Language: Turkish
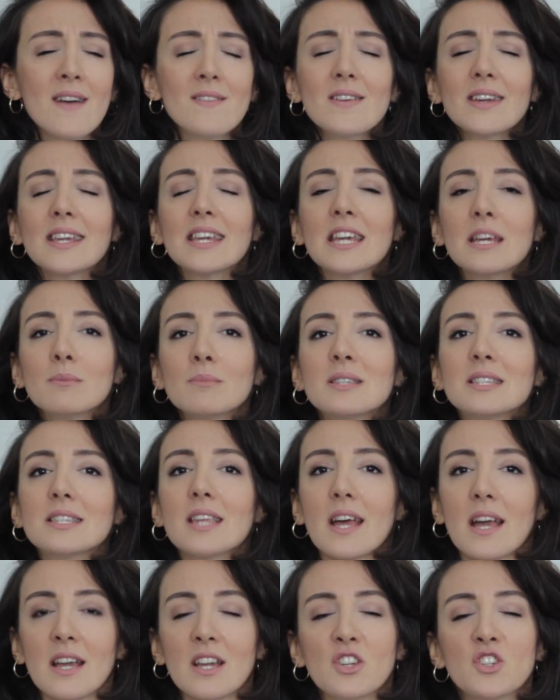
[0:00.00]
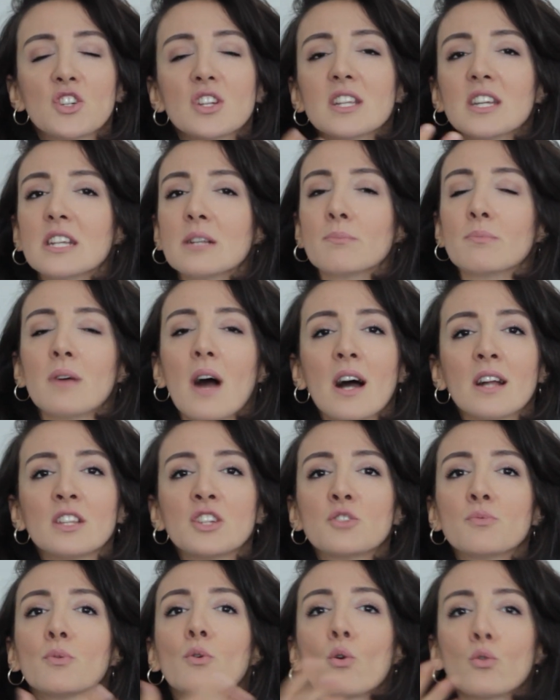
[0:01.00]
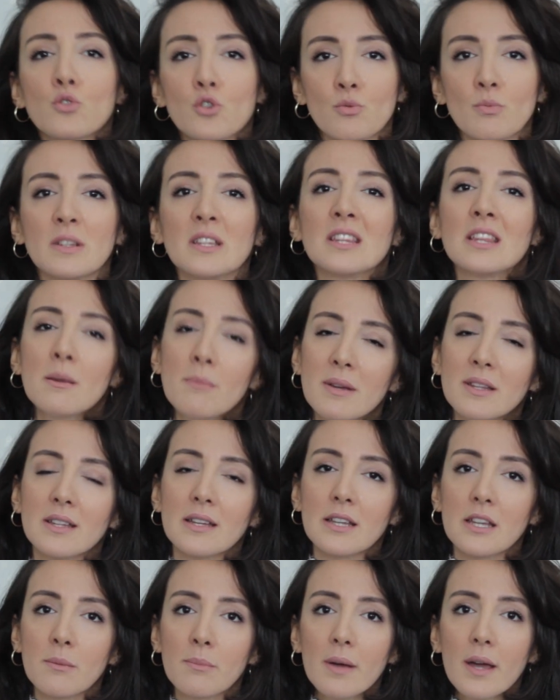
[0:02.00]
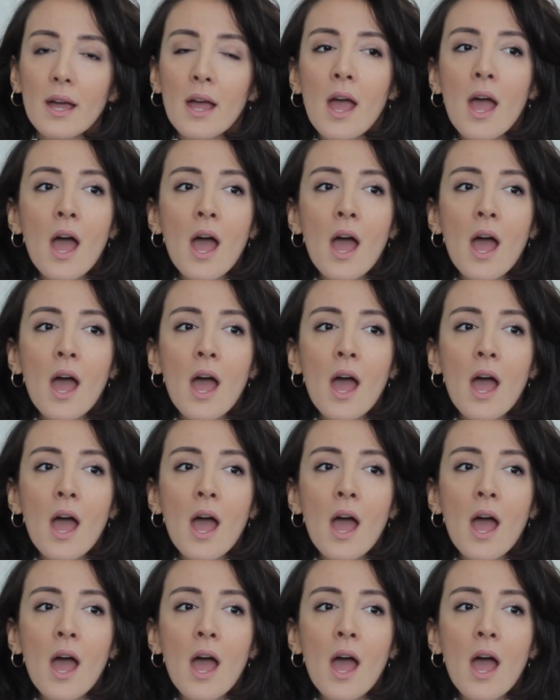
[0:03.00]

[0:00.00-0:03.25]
Ve kimse içeri girip hani hiçbir konuşmayı dinlemediği gibi